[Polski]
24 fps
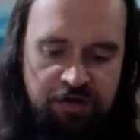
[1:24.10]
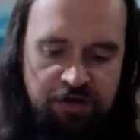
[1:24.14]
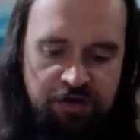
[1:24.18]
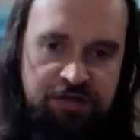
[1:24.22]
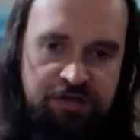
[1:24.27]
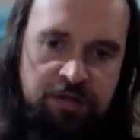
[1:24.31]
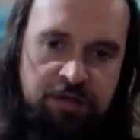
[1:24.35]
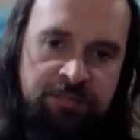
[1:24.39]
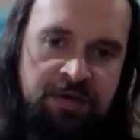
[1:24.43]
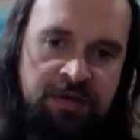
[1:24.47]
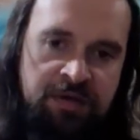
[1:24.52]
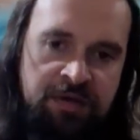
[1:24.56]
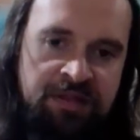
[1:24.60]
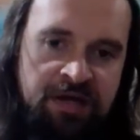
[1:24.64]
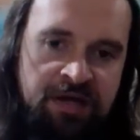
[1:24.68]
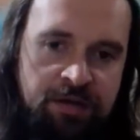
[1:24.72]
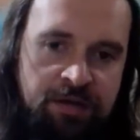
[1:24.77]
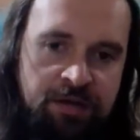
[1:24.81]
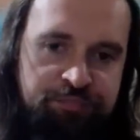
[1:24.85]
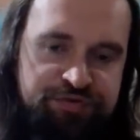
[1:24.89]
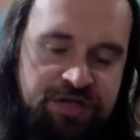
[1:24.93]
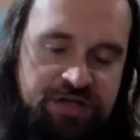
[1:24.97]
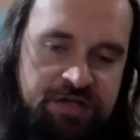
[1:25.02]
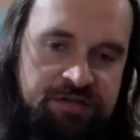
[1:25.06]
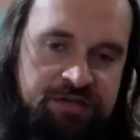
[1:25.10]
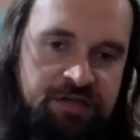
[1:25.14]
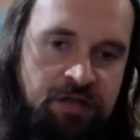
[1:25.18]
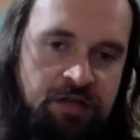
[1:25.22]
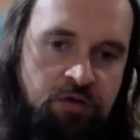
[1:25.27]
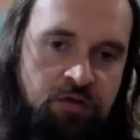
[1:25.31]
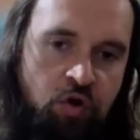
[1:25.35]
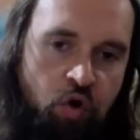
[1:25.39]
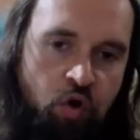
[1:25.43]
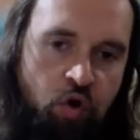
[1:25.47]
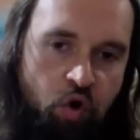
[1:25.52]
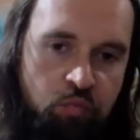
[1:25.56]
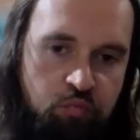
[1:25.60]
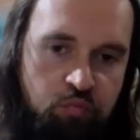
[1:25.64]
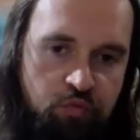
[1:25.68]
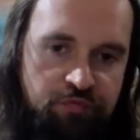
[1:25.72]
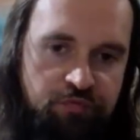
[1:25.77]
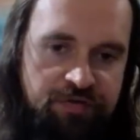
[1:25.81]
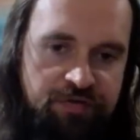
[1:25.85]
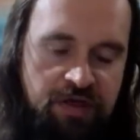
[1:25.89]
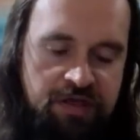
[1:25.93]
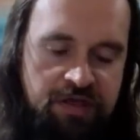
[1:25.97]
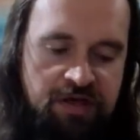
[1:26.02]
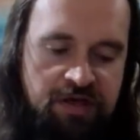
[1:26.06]
E, nim jednak przejdę do
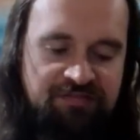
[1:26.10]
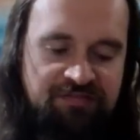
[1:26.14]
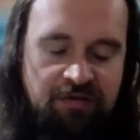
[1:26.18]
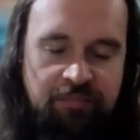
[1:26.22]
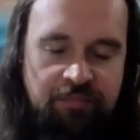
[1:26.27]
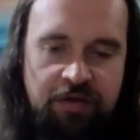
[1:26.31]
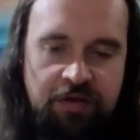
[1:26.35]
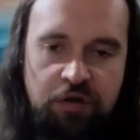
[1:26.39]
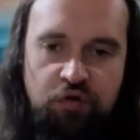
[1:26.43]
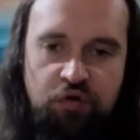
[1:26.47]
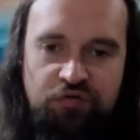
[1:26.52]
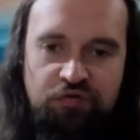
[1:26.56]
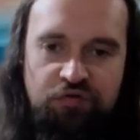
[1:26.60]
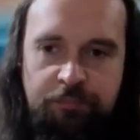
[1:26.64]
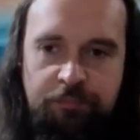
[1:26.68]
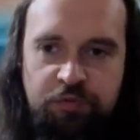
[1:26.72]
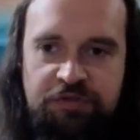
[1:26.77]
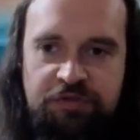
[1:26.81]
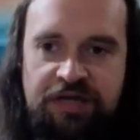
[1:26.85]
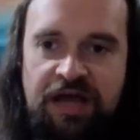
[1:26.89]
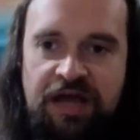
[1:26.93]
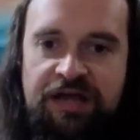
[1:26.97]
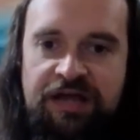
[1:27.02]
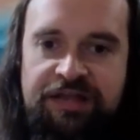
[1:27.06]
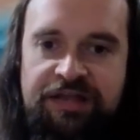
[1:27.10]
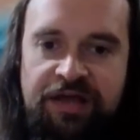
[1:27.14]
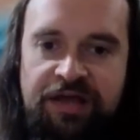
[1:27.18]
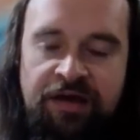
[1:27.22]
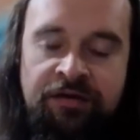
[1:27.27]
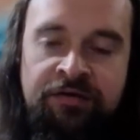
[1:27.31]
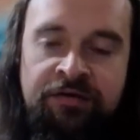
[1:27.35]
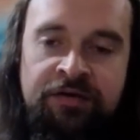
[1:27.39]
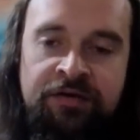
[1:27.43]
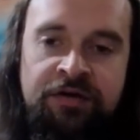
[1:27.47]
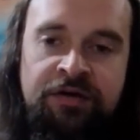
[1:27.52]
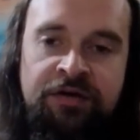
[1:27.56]
omówienia samego spotkania,